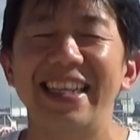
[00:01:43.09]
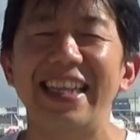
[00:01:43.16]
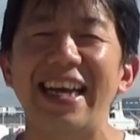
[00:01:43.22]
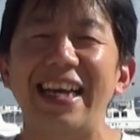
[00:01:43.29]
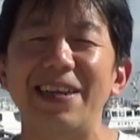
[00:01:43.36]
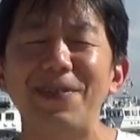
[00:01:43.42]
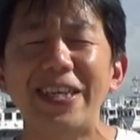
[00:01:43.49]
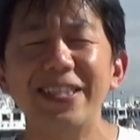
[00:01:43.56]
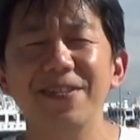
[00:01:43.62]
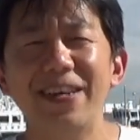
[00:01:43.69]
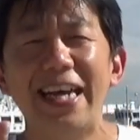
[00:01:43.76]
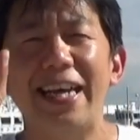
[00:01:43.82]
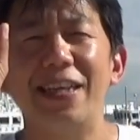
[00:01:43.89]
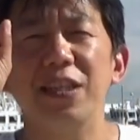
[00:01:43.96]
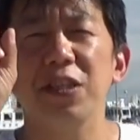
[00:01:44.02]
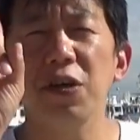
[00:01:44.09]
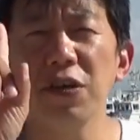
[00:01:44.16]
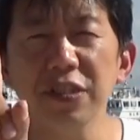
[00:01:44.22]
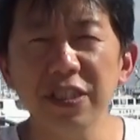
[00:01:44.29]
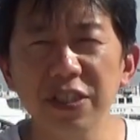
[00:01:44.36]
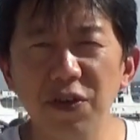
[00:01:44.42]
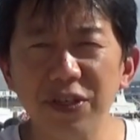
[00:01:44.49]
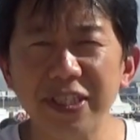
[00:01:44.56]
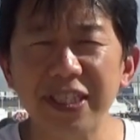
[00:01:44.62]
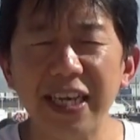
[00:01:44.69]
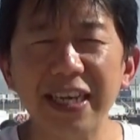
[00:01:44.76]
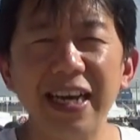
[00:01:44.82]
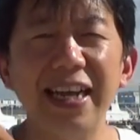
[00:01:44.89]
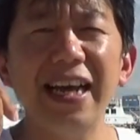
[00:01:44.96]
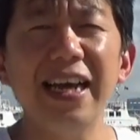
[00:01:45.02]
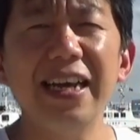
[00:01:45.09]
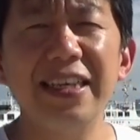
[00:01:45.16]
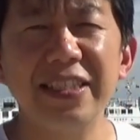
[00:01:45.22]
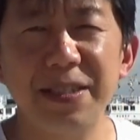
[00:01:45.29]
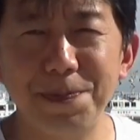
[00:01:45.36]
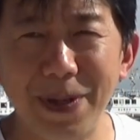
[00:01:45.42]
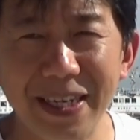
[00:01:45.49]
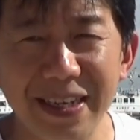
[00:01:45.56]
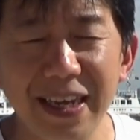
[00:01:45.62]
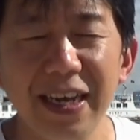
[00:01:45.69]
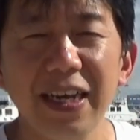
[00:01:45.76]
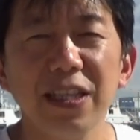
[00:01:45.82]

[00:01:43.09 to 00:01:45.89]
だからまずはトスをしてからスピン、